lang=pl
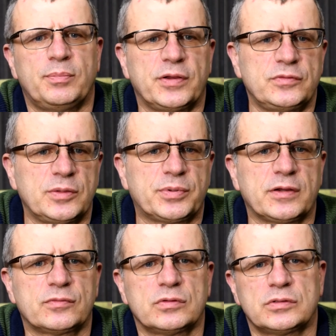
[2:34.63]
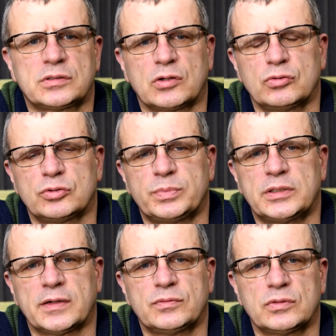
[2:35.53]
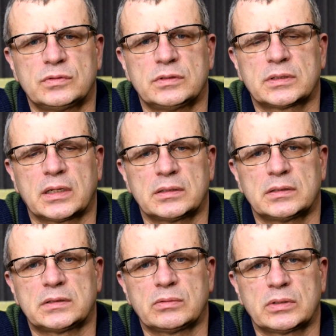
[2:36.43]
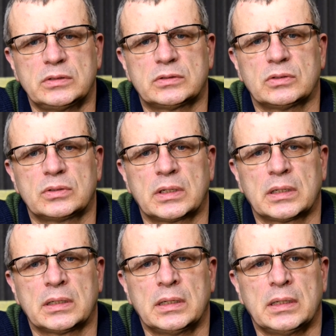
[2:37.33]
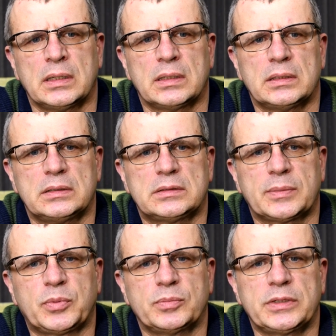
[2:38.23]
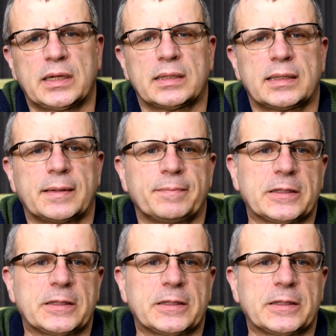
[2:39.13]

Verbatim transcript: Pewnie prawko zostało już by dawno odzyskane, cała historia e, zapomniana.